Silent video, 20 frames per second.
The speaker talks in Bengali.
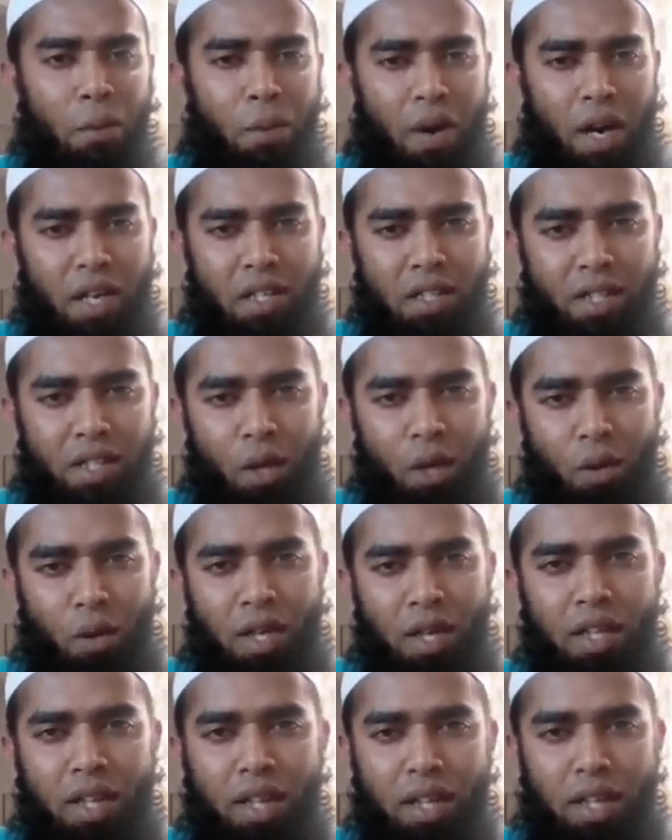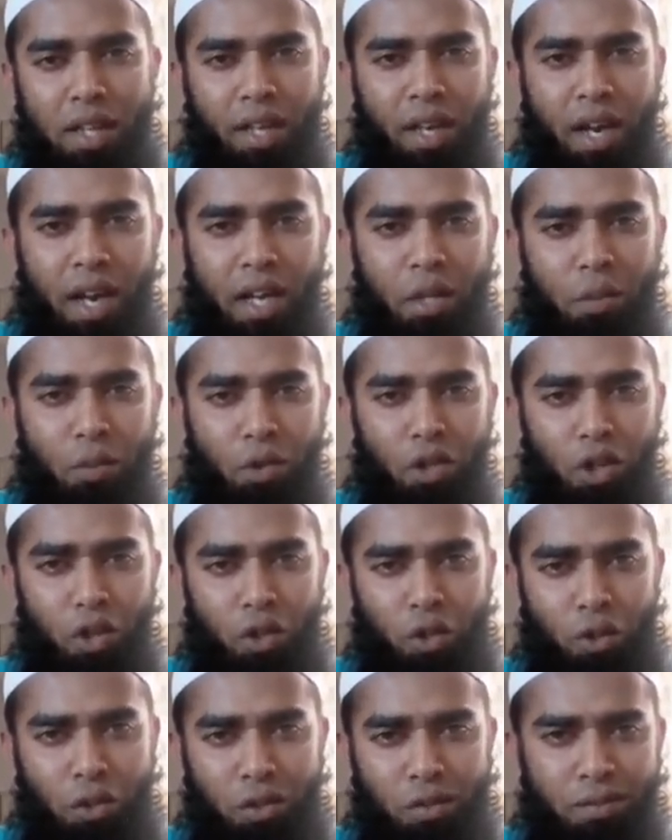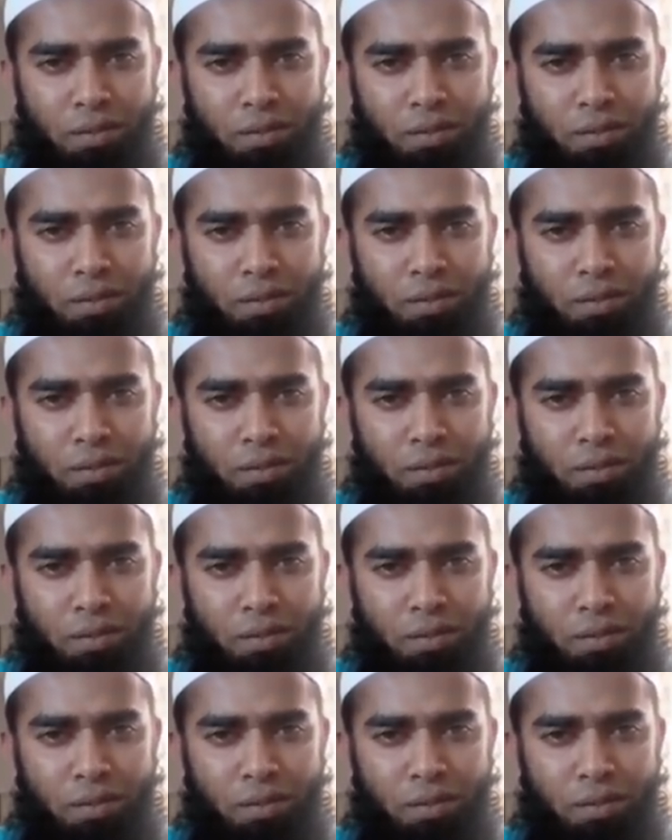পাঁচ জানুয়ারি থেকে আজ পর্যন্ত